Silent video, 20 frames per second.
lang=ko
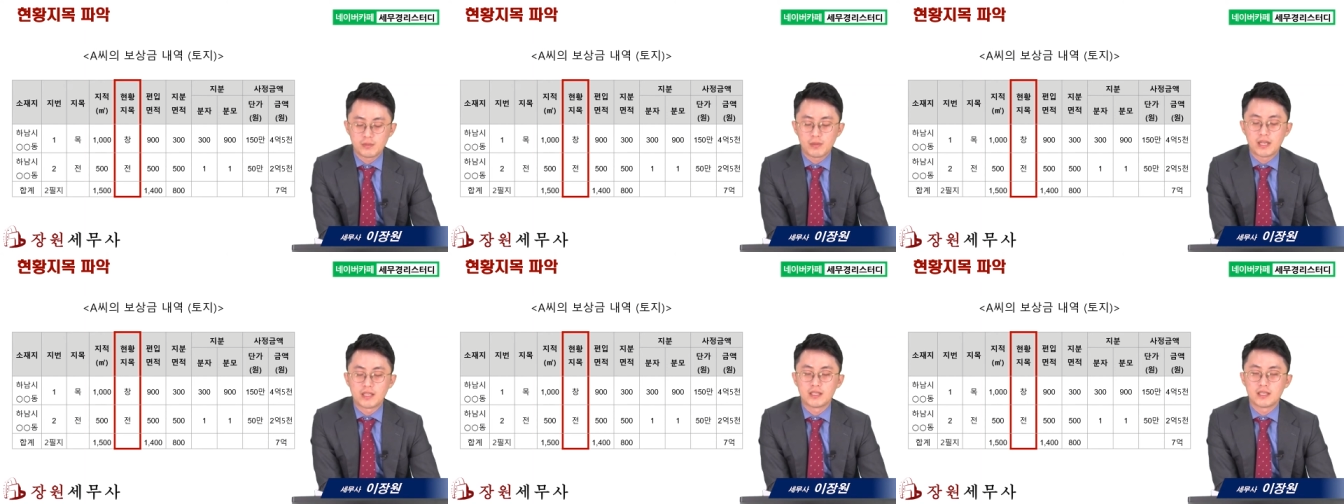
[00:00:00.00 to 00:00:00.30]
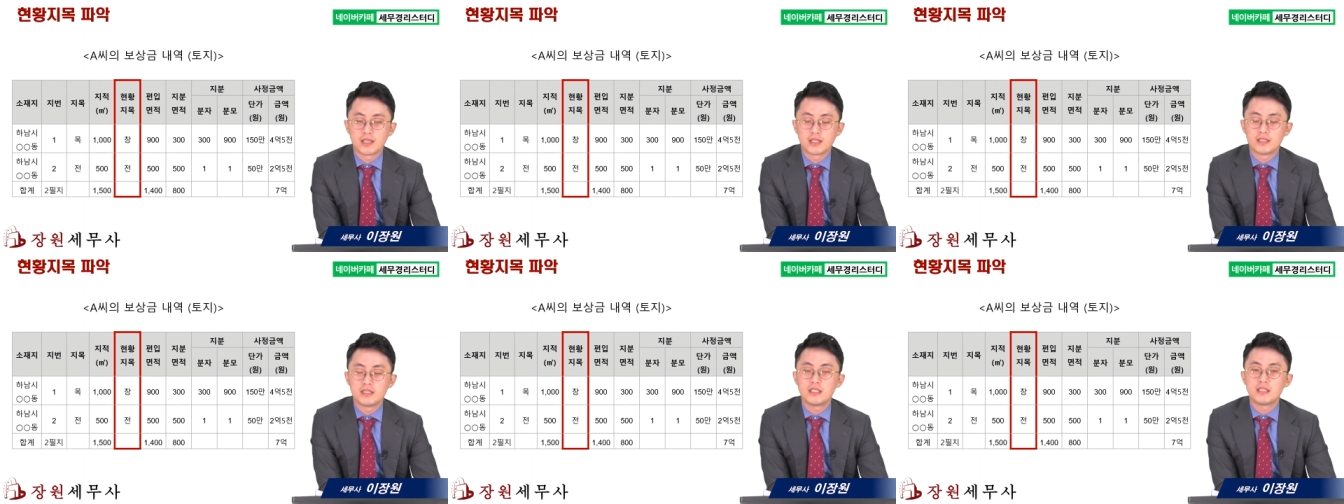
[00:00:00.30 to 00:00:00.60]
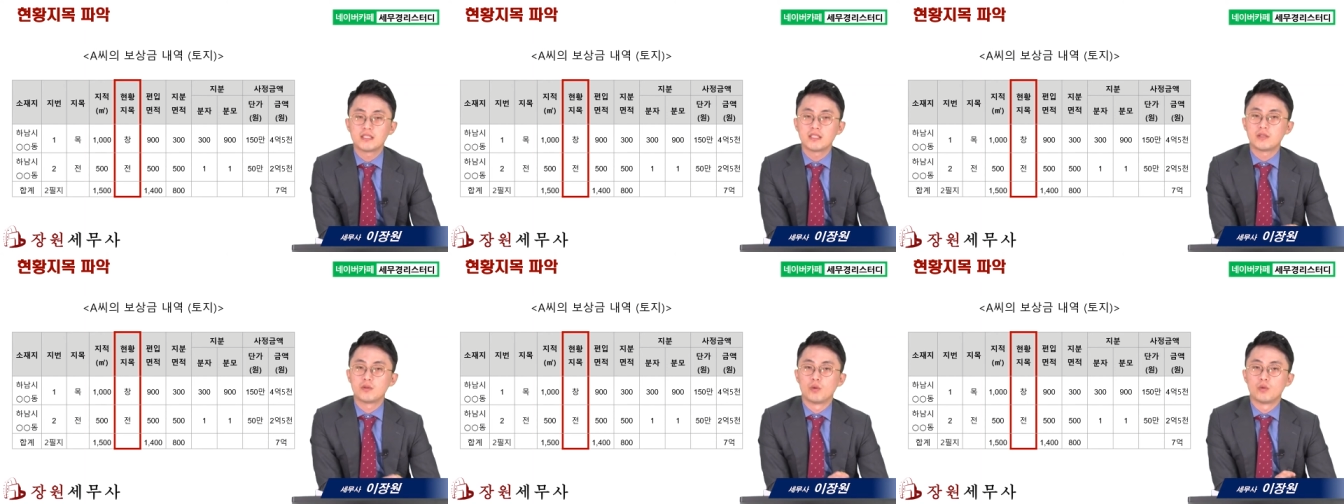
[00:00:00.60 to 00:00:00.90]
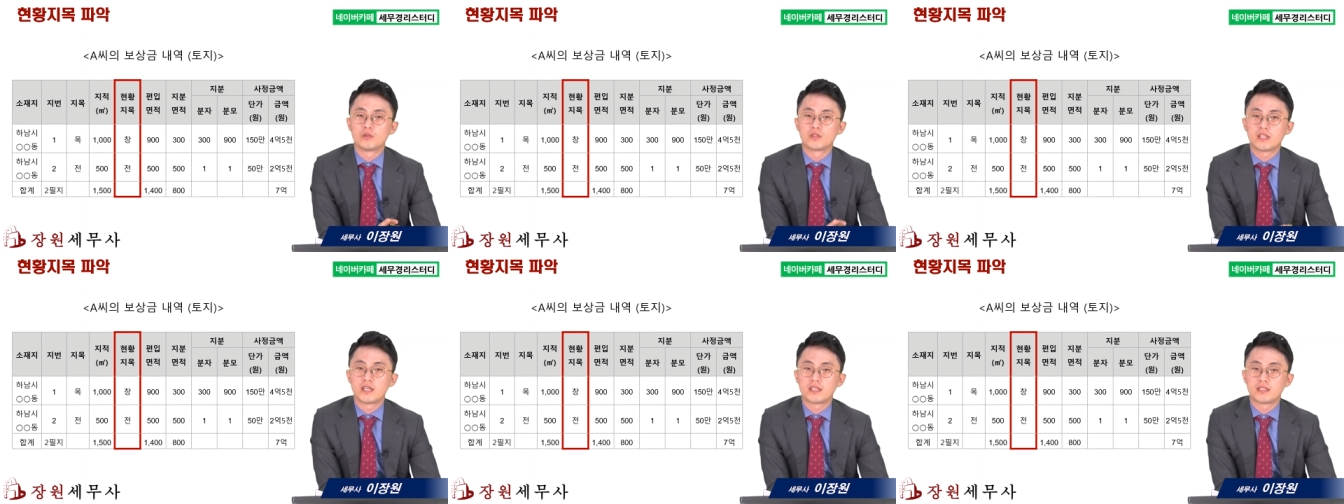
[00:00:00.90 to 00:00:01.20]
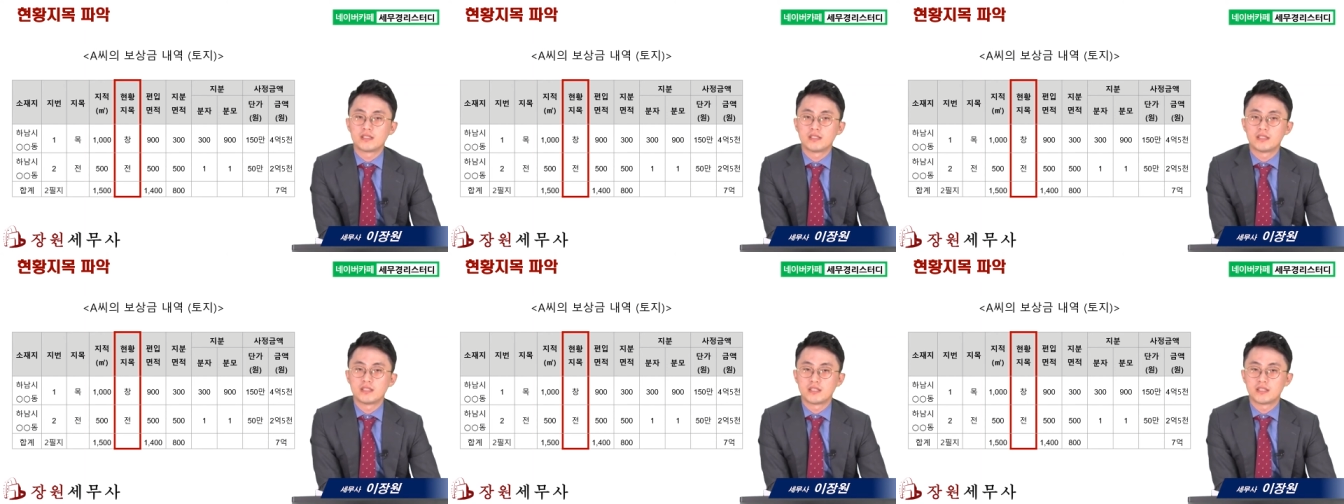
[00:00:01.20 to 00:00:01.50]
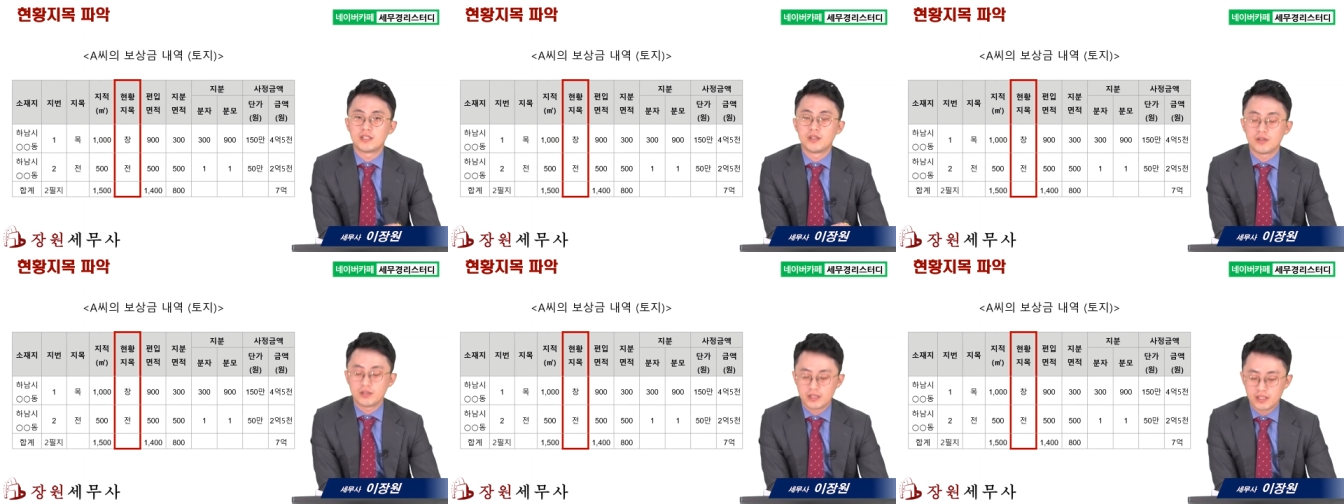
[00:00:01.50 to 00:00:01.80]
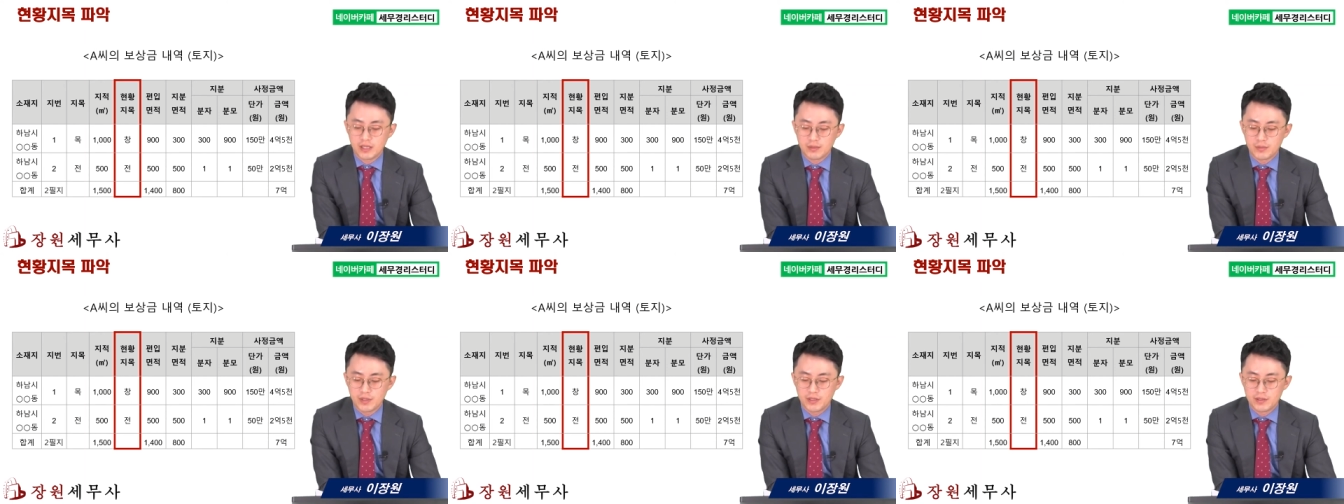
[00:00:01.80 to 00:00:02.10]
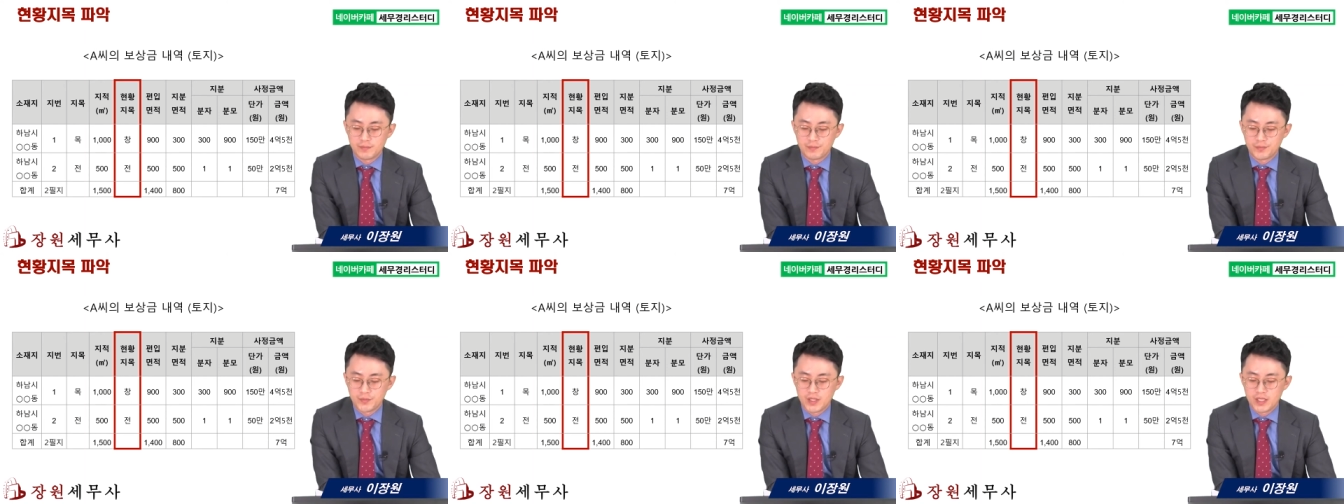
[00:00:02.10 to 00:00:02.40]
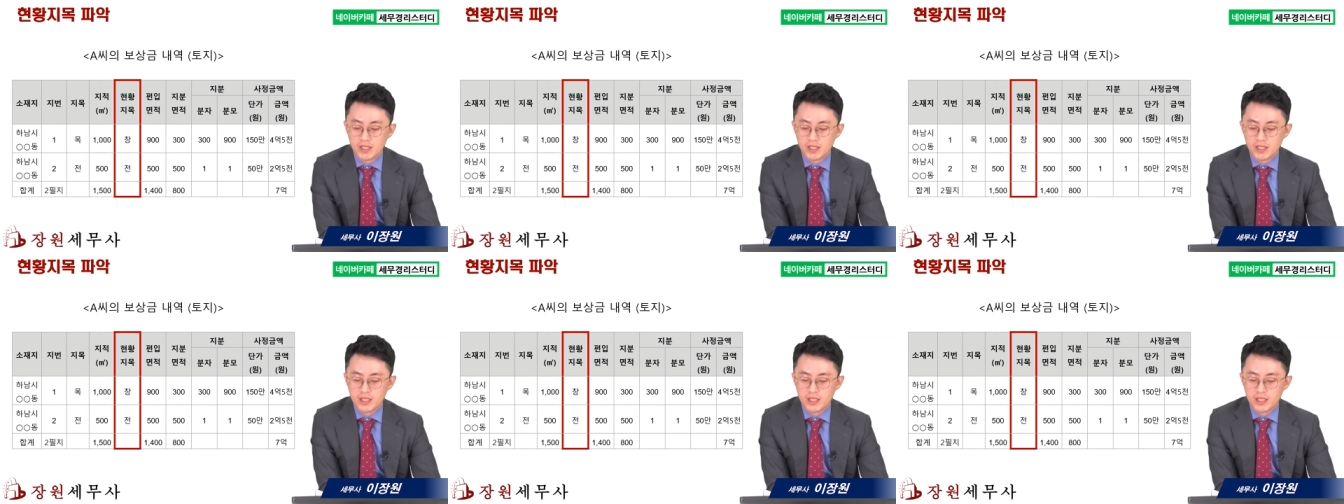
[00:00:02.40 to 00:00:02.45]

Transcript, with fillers: 만약에 실제 농사를 지었다면